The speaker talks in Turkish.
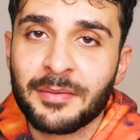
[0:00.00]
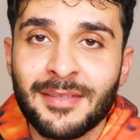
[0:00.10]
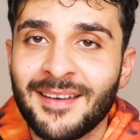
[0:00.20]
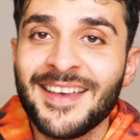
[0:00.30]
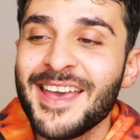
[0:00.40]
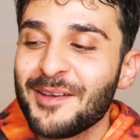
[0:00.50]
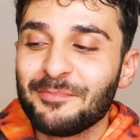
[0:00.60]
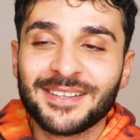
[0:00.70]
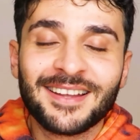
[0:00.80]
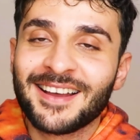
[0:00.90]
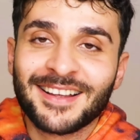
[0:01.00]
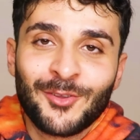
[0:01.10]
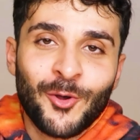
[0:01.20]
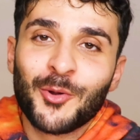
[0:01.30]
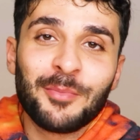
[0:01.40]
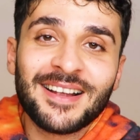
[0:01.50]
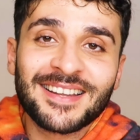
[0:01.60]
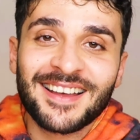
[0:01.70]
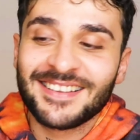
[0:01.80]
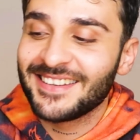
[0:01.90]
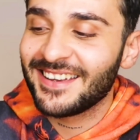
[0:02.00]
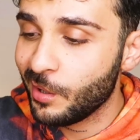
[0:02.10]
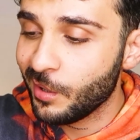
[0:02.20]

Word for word: bakımda. bana normal geldi.